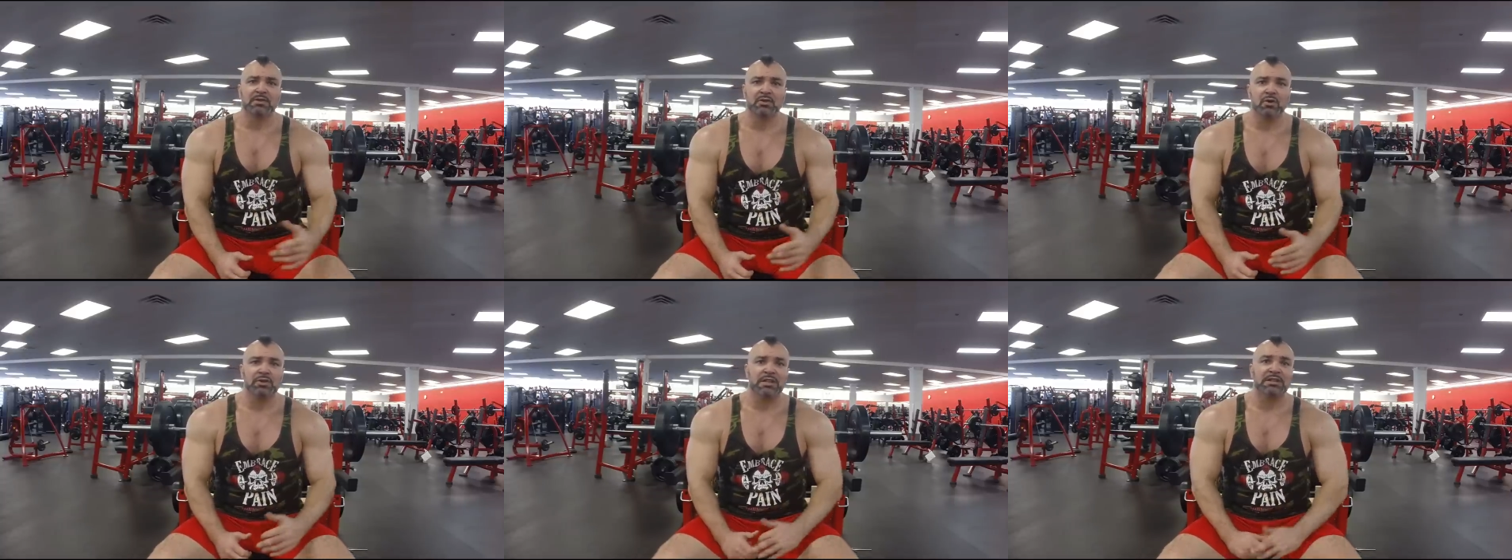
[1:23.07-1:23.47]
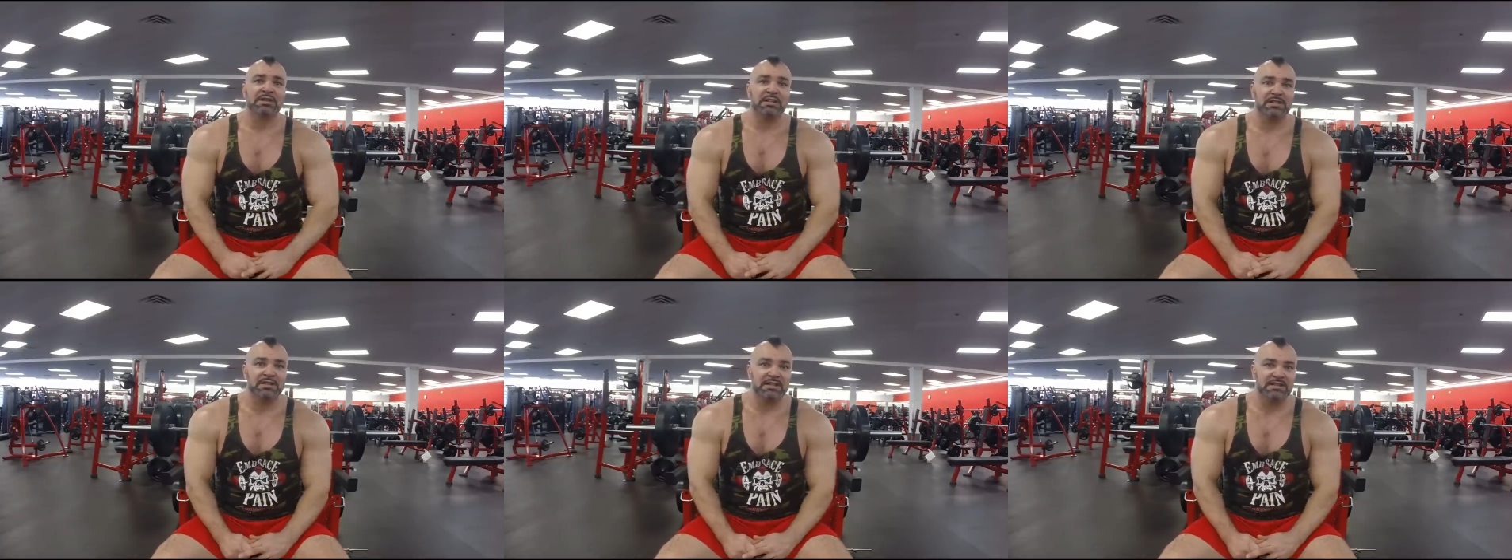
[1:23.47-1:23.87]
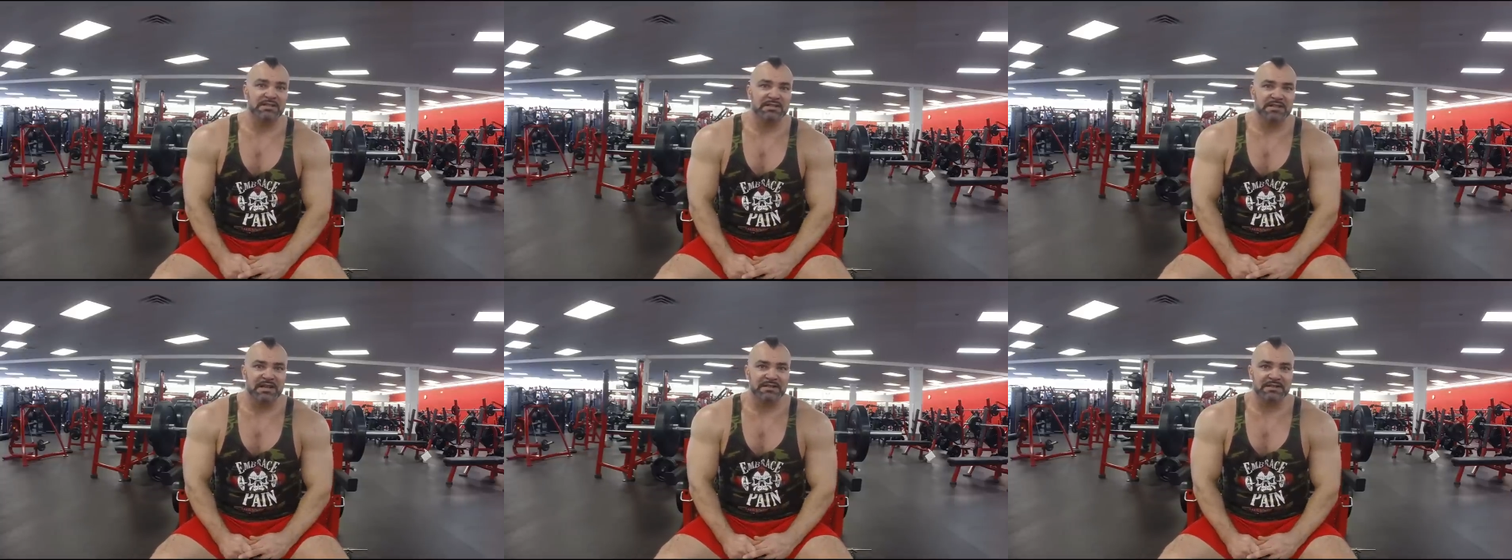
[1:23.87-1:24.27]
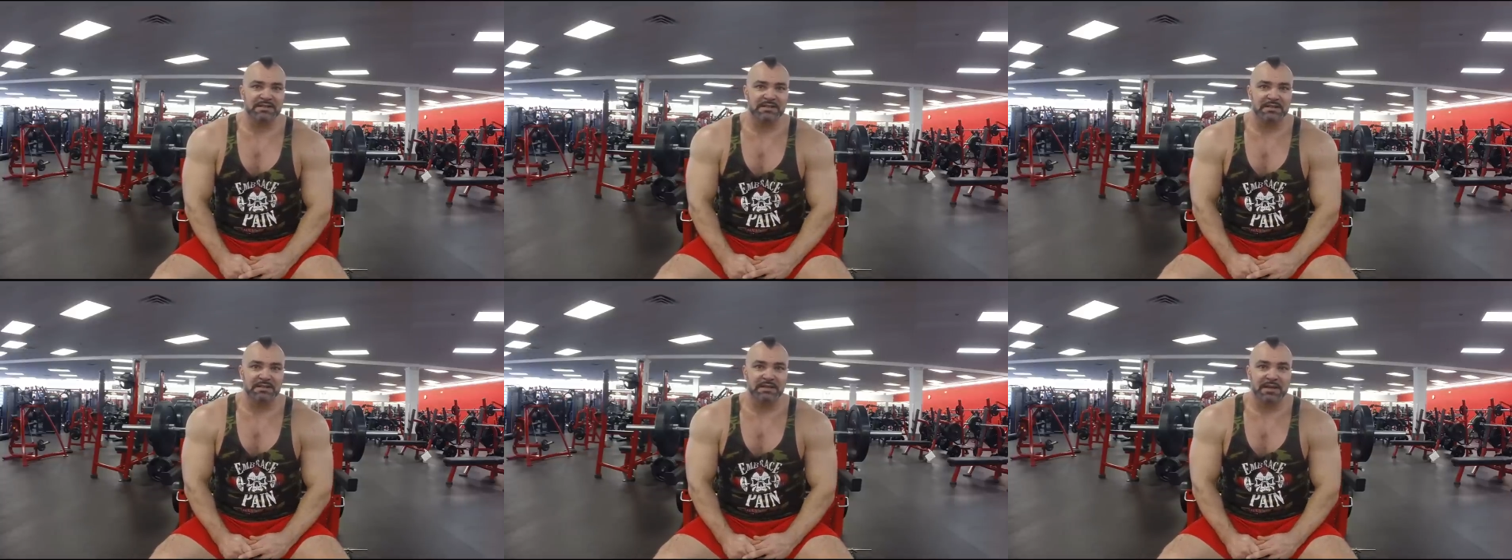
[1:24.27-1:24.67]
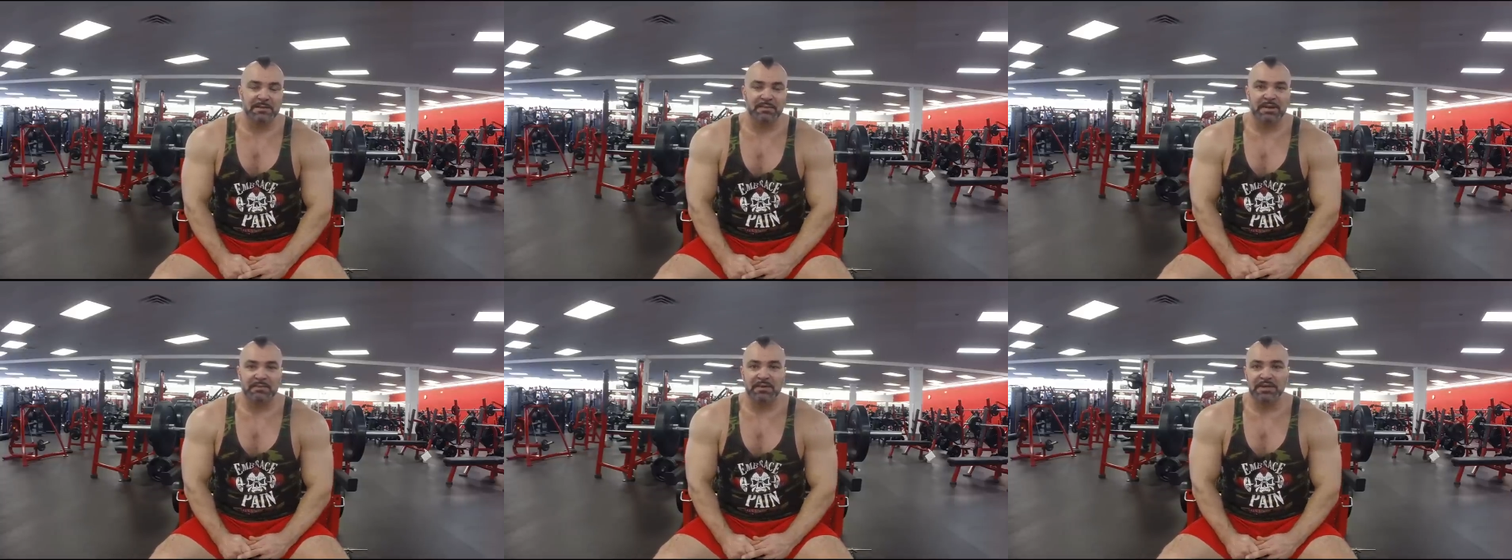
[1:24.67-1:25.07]
Но на длинные дистанции
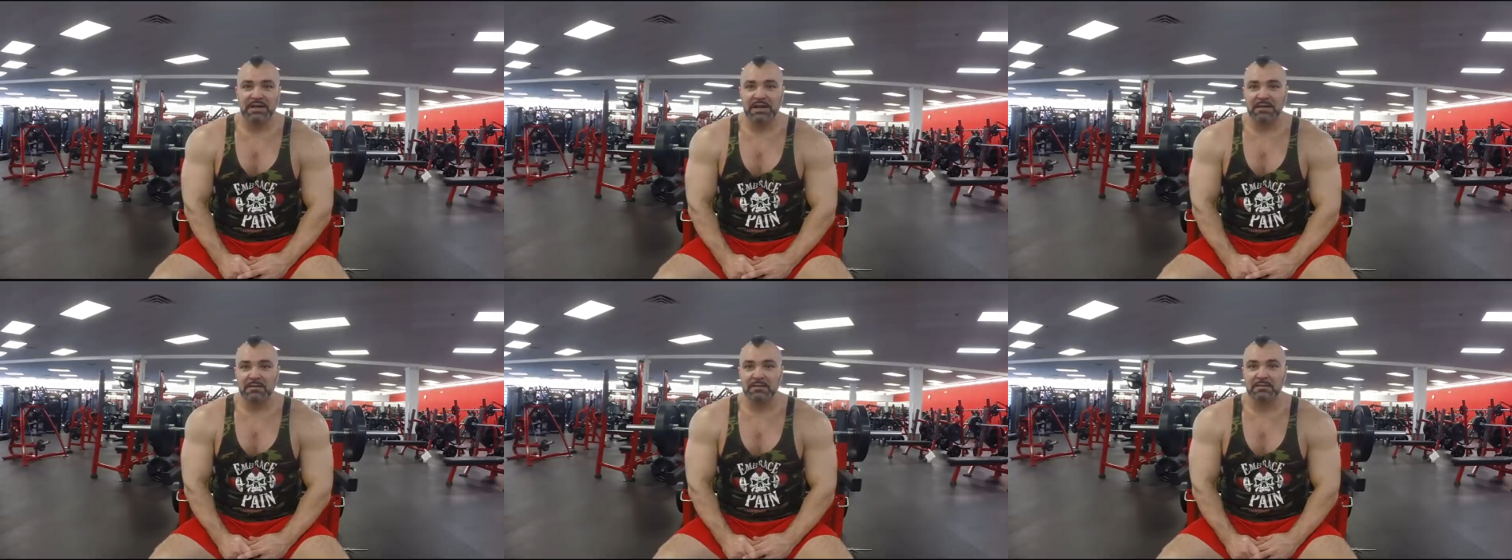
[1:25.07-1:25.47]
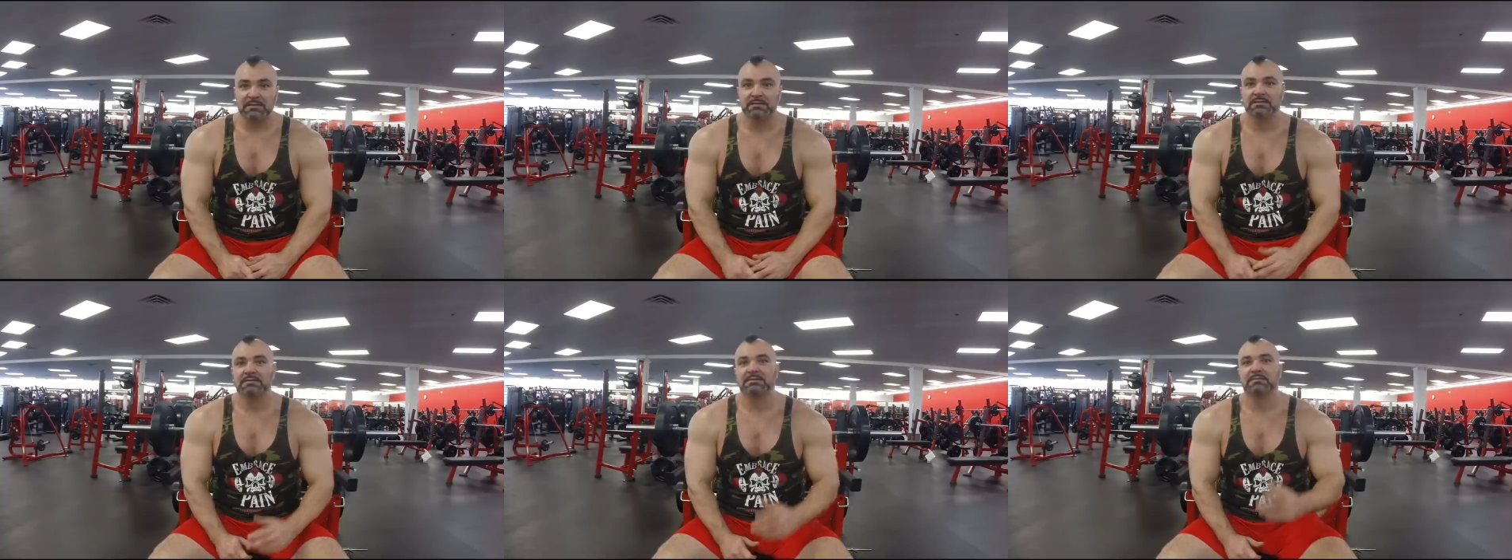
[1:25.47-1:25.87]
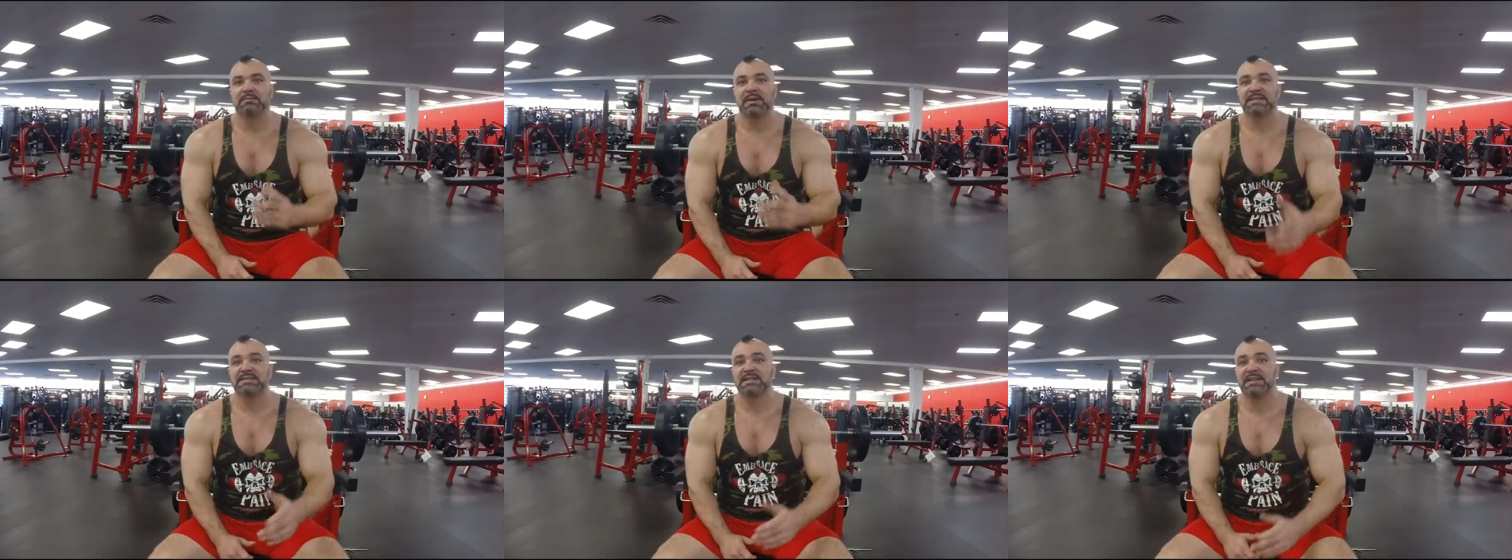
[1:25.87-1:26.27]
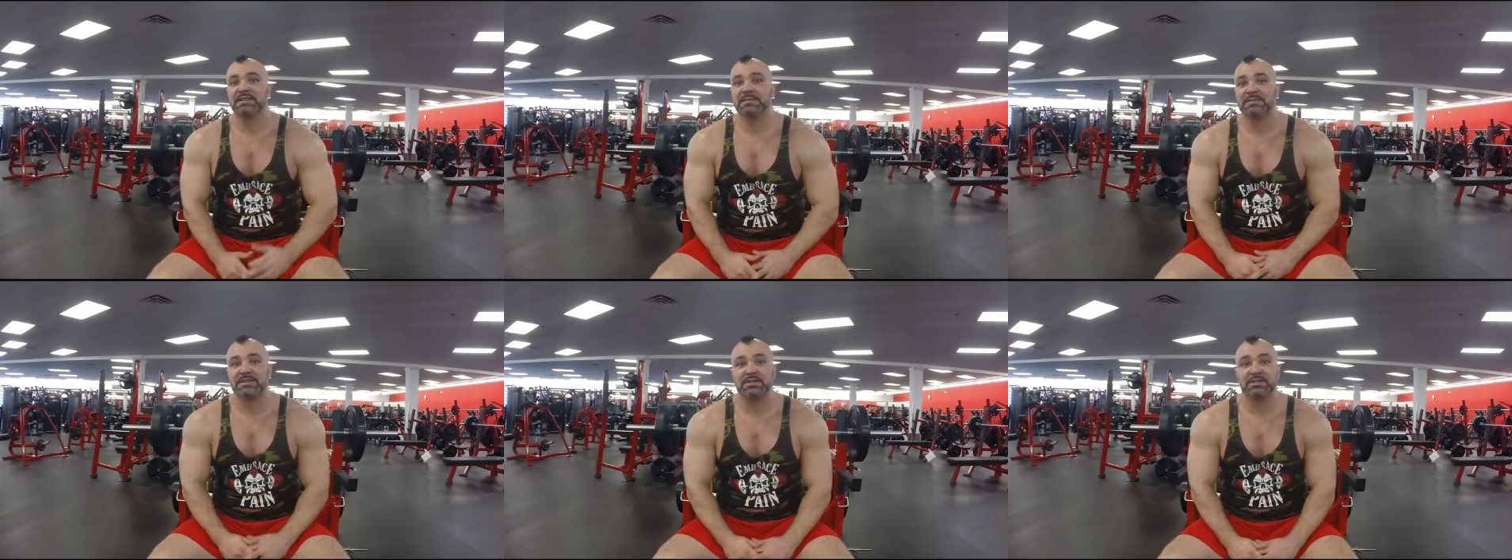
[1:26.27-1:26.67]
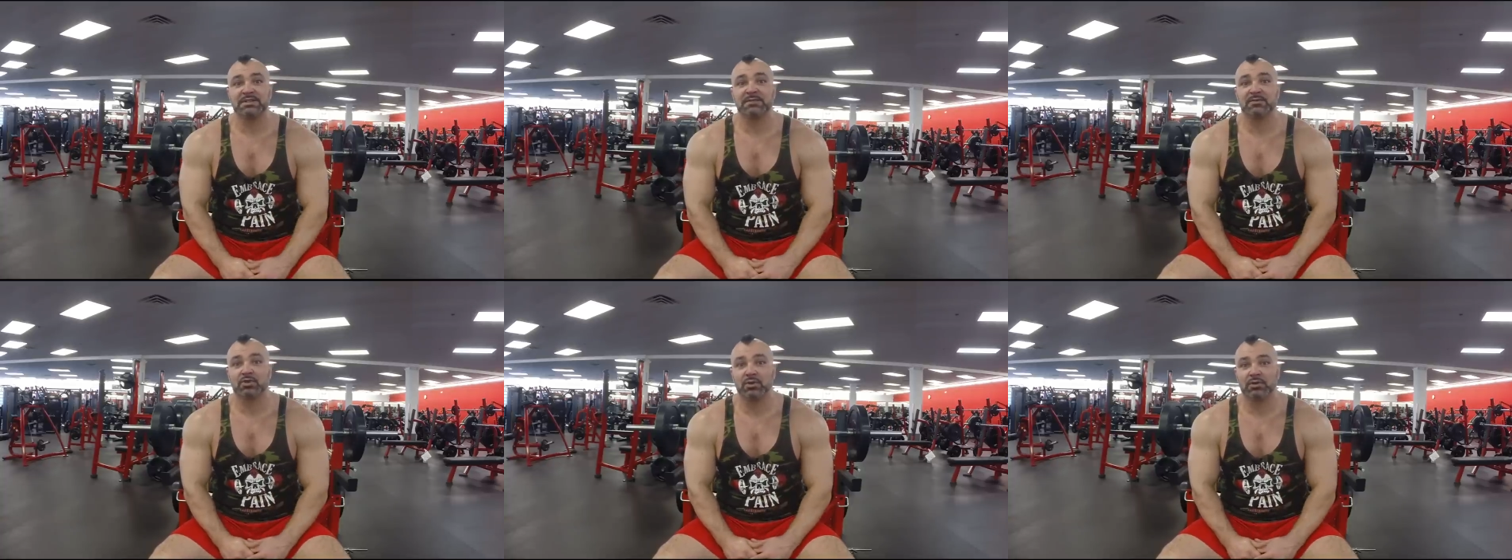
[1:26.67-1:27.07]
я прибегал последним
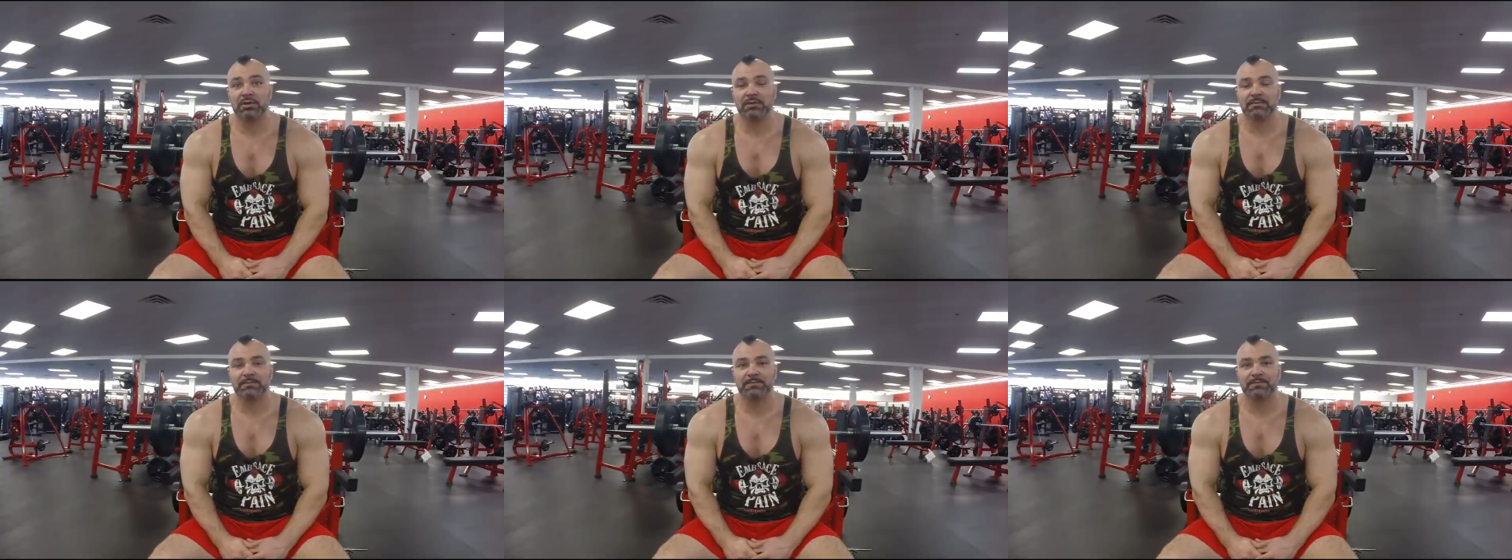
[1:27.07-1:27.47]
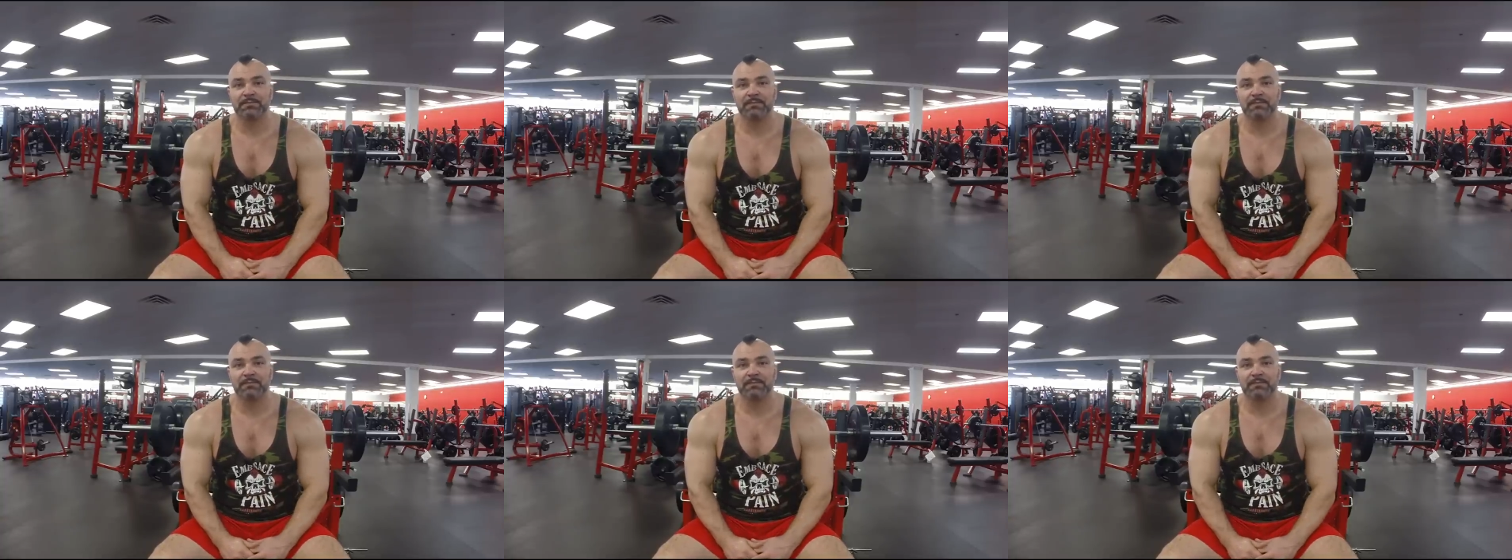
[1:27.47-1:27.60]
среди девчонок.